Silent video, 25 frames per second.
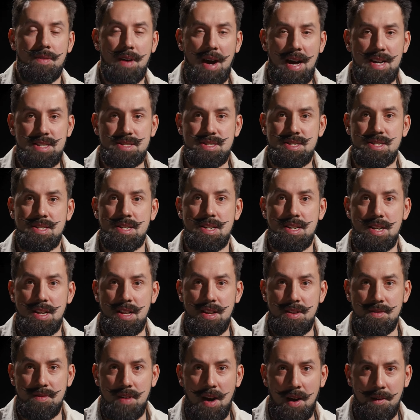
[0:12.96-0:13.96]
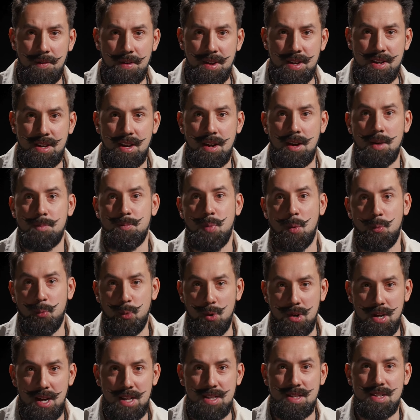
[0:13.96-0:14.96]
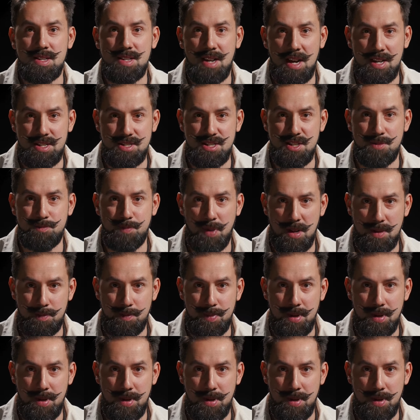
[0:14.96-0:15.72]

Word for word: в Азии или в Африке популярно косить под